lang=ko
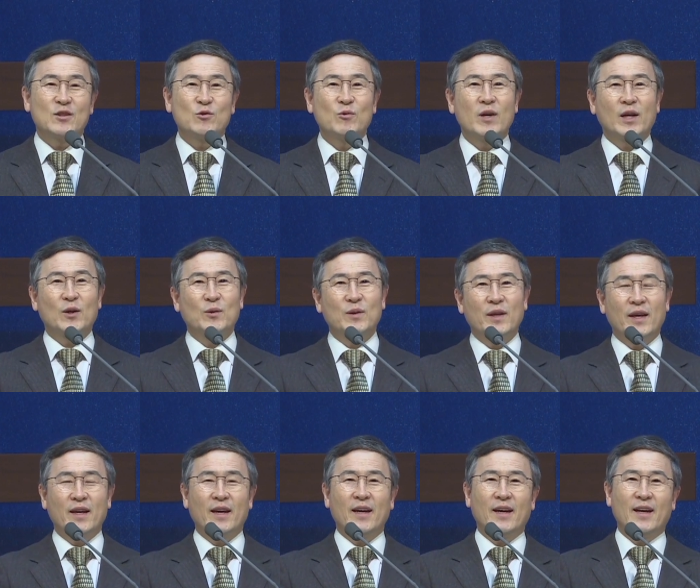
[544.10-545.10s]
중학교
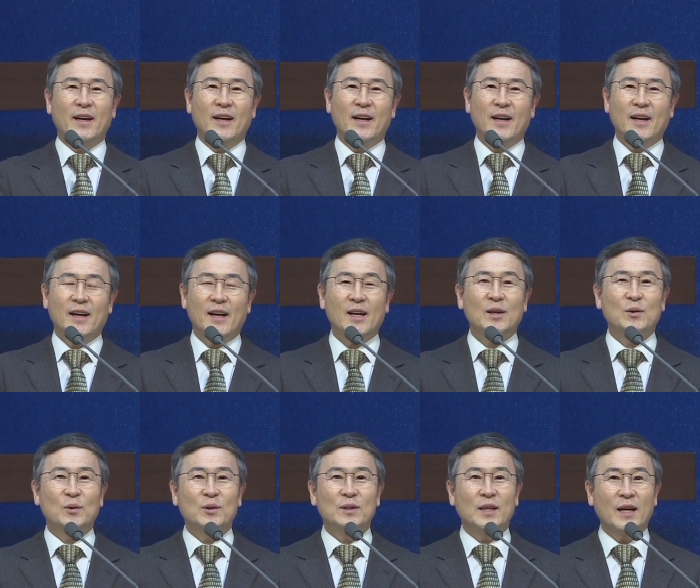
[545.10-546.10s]
때
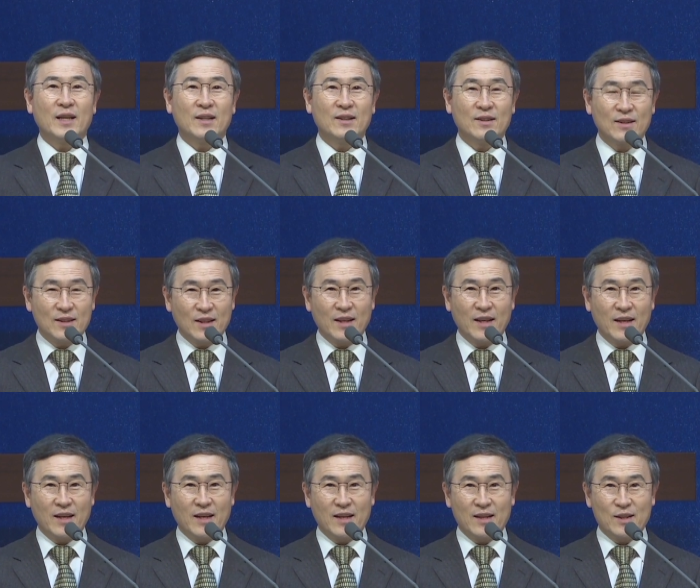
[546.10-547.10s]
학교를 다니던
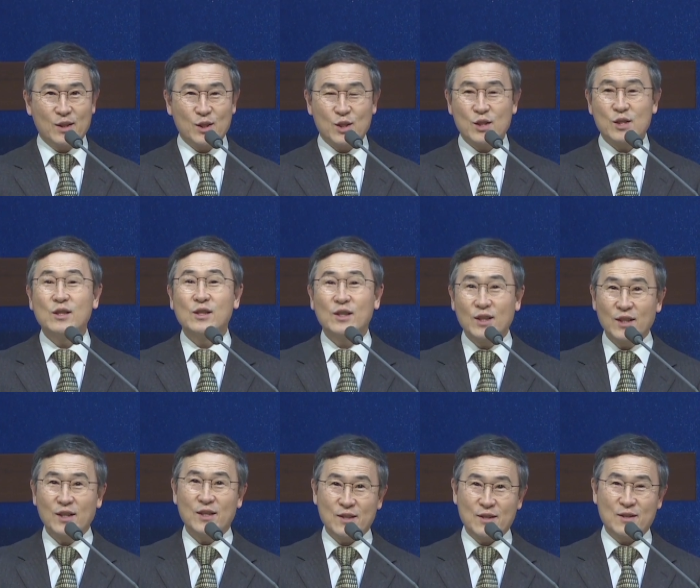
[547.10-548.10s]
길에 철길이
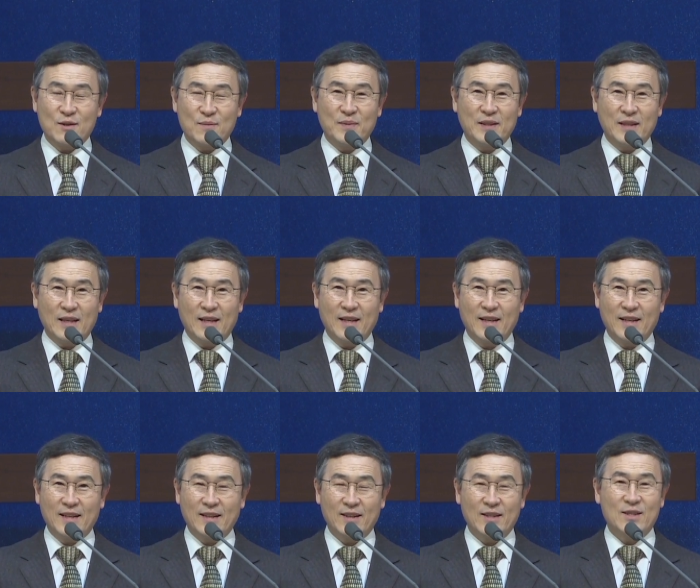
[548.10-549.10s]
있었습니다.
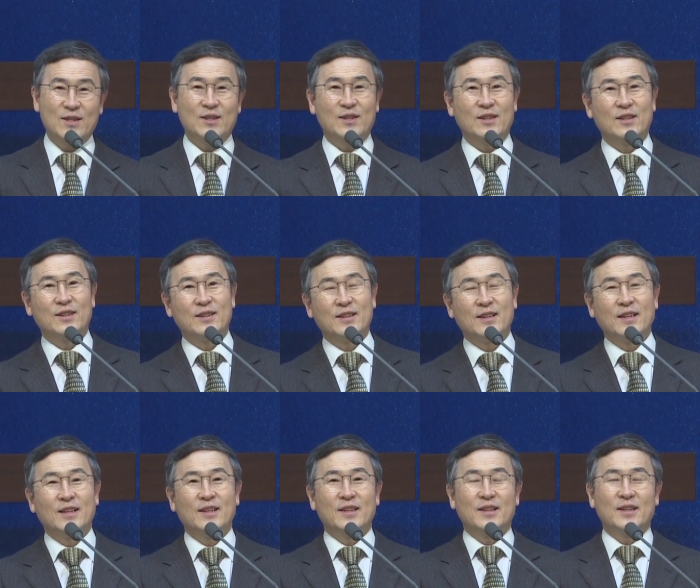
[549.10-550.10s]
저희들은
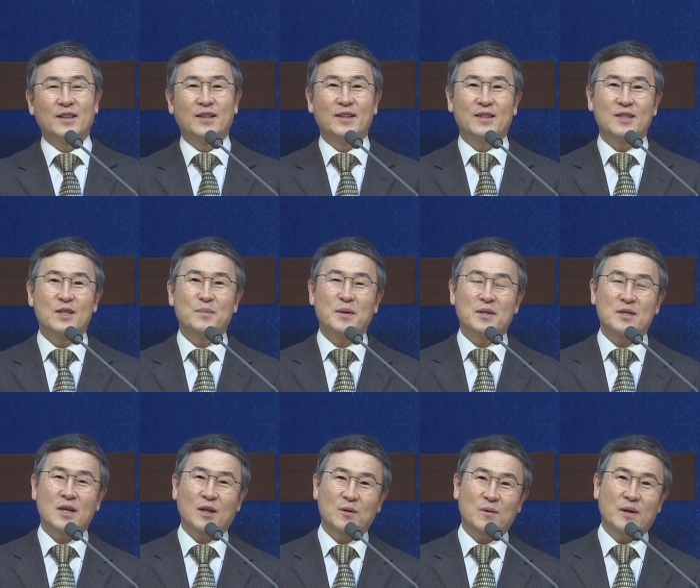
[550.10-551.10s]
어, 집에서
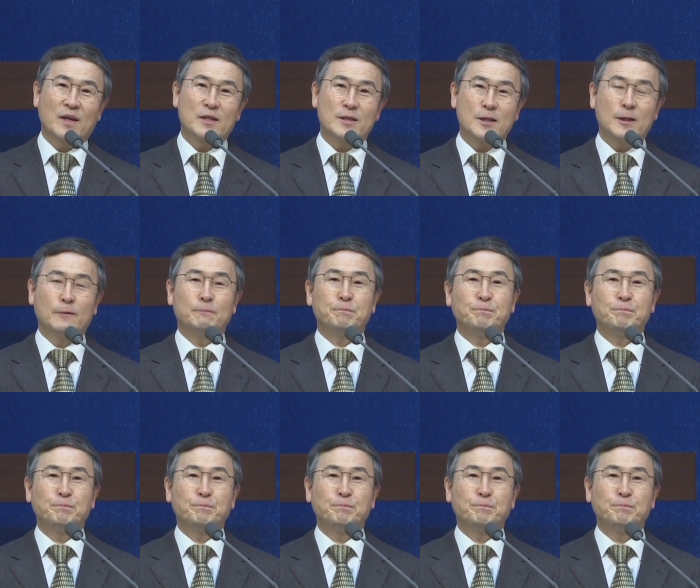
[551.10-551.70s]
학교까지